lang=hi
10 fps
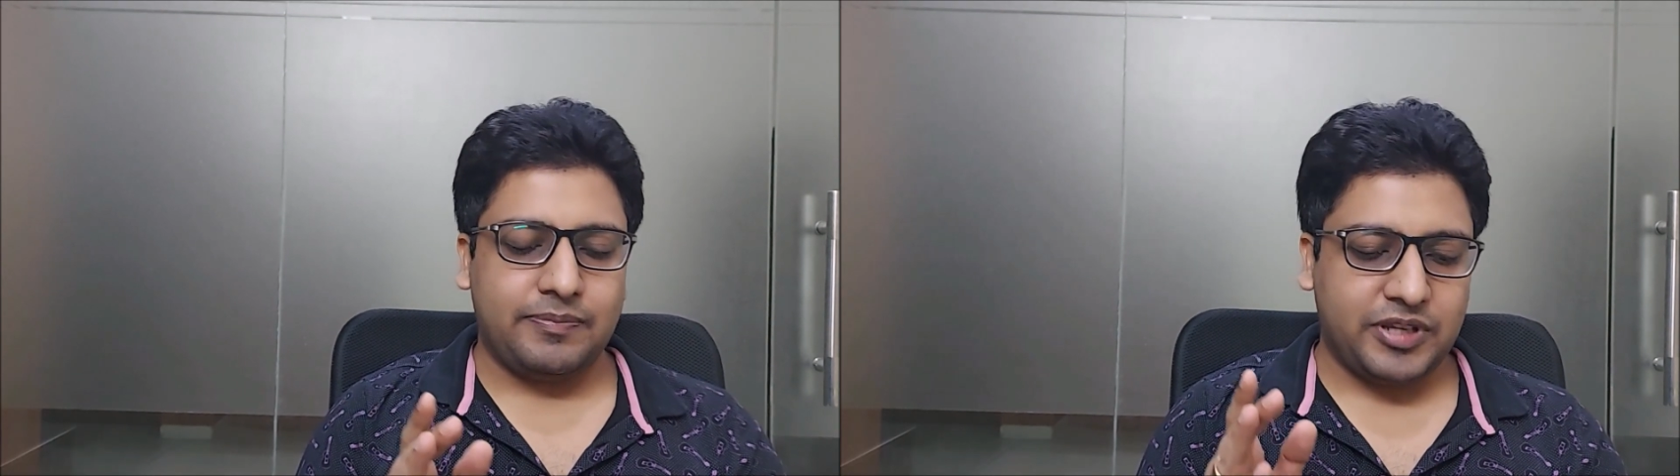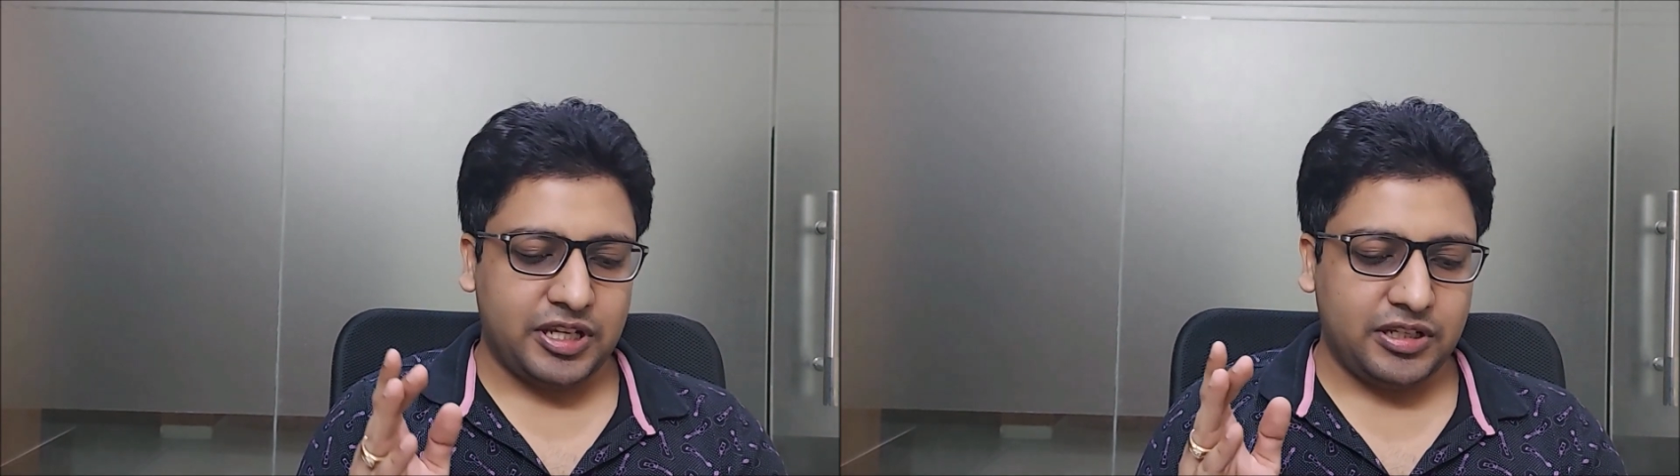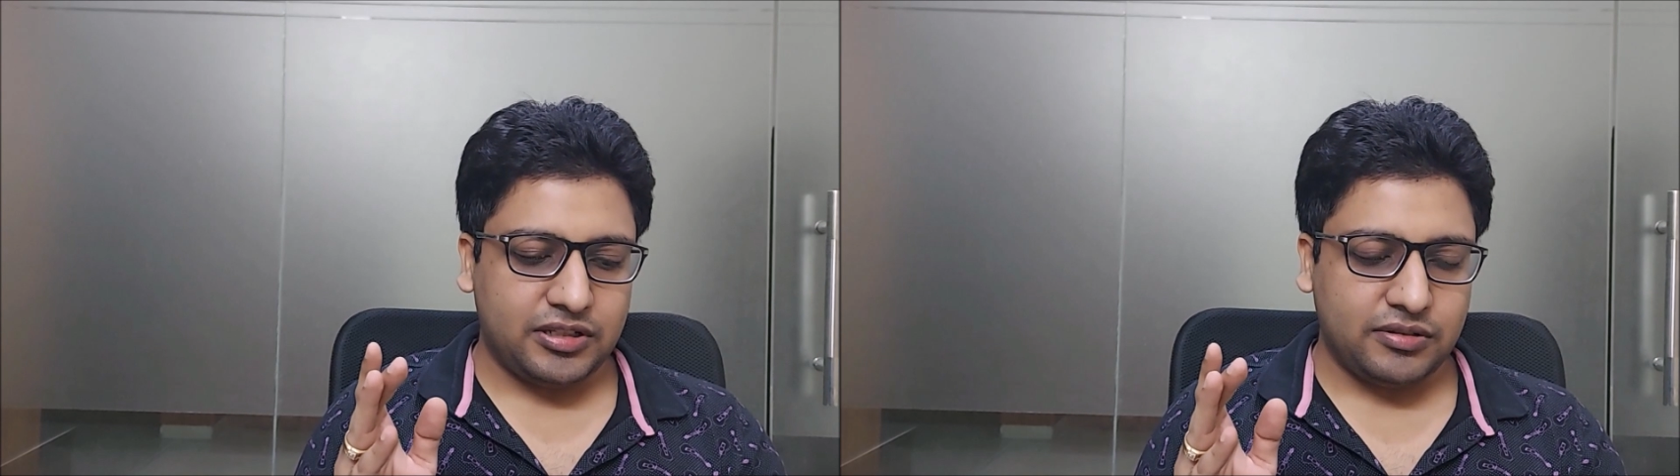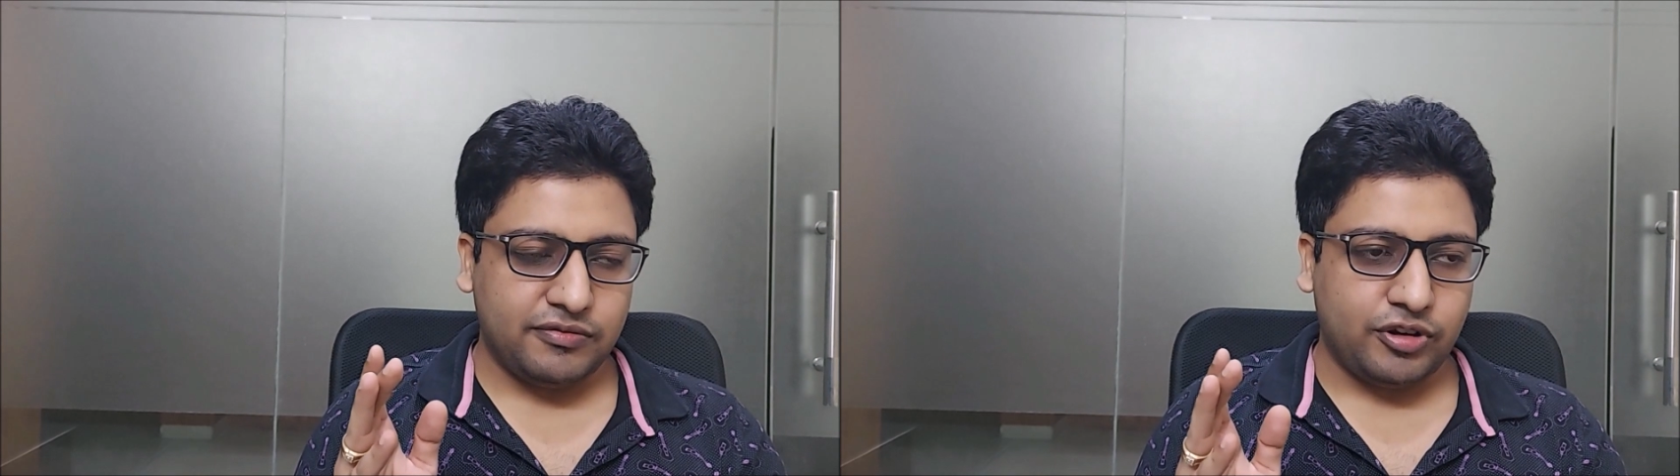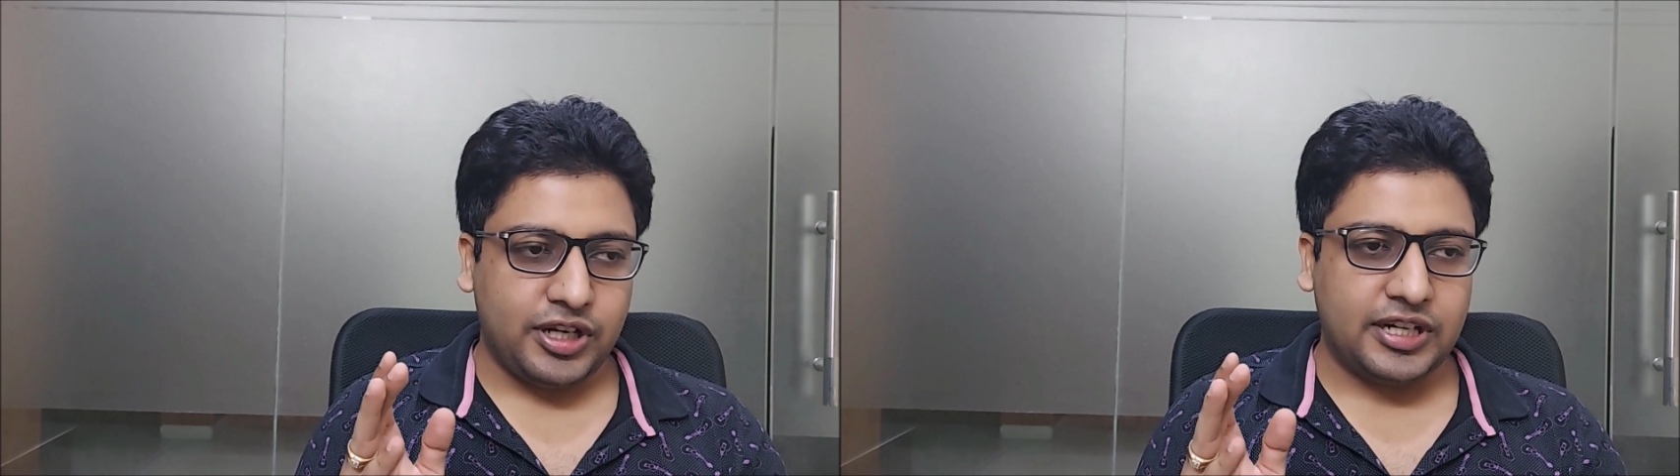आपकी
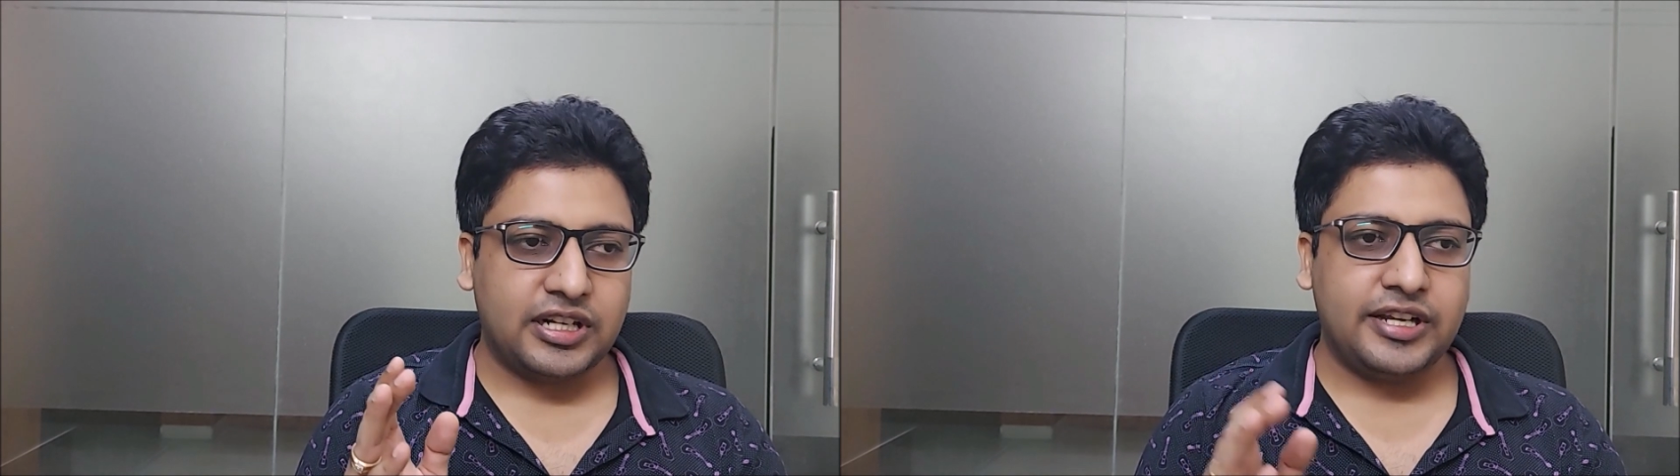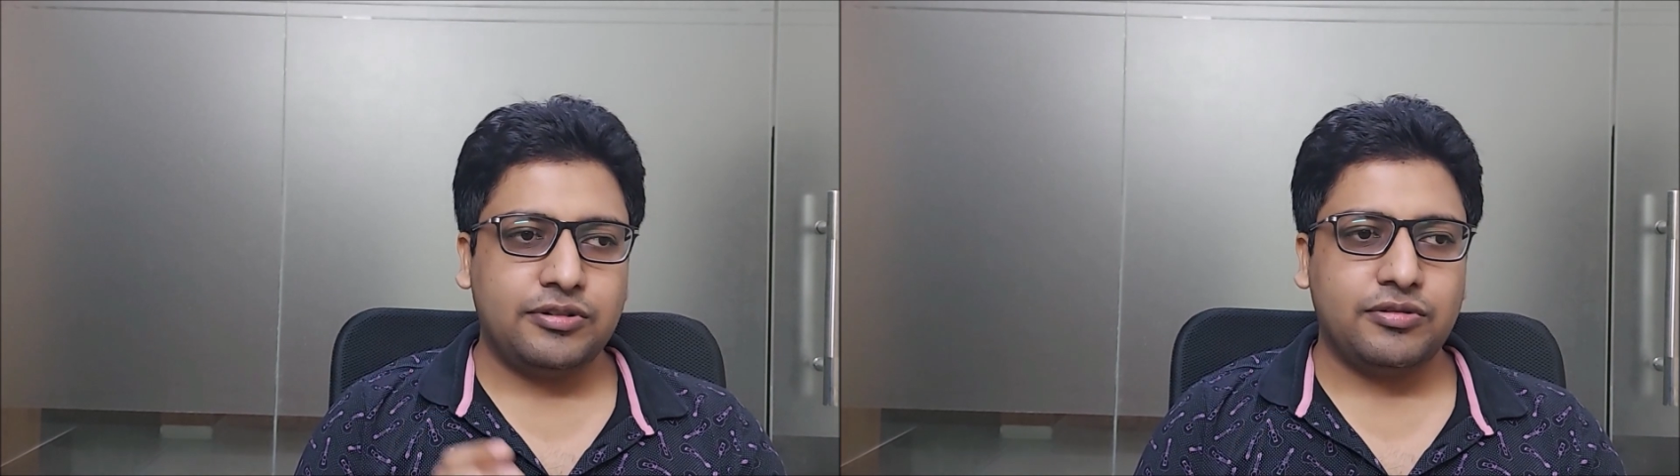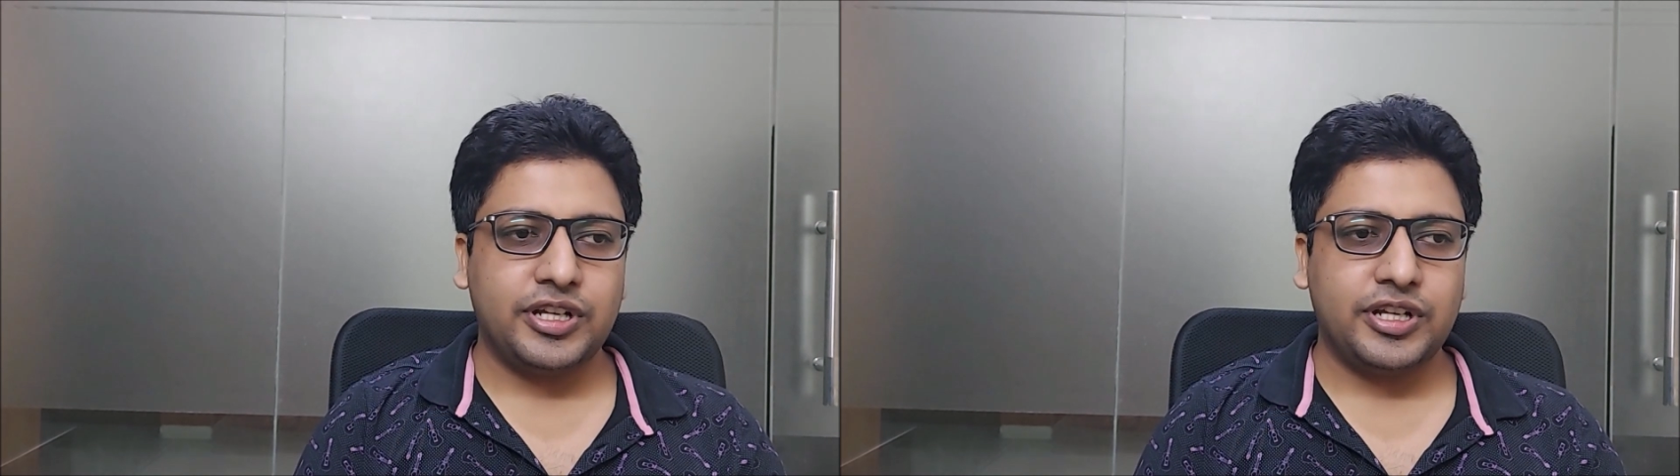वॉलेट लाइन हो